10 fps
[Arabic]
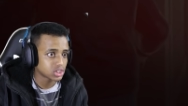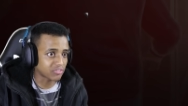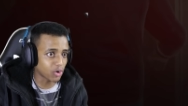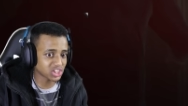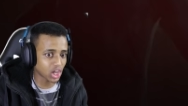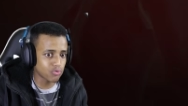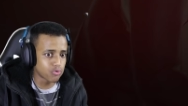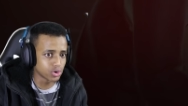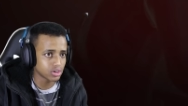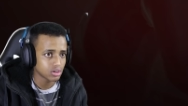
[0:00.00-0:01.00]
تكفى لا
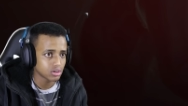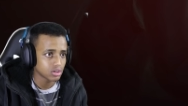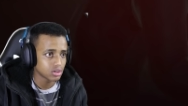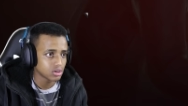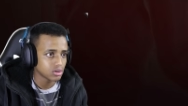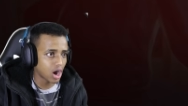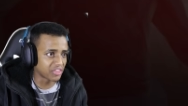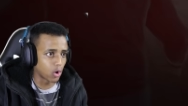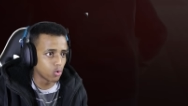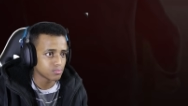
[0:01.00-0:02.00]
تخوفوني
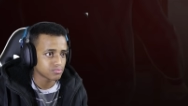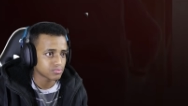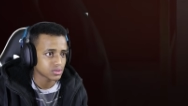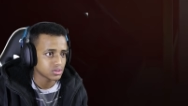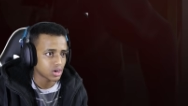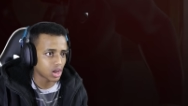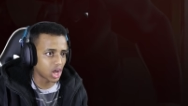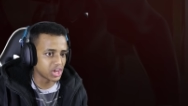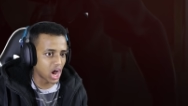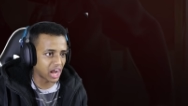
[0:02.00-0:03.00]
هذا هو
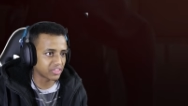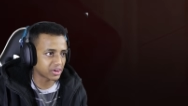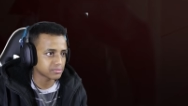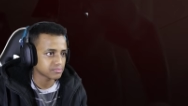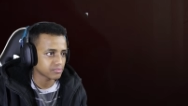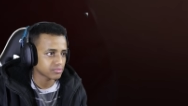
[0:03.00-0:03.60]
الله ياخذك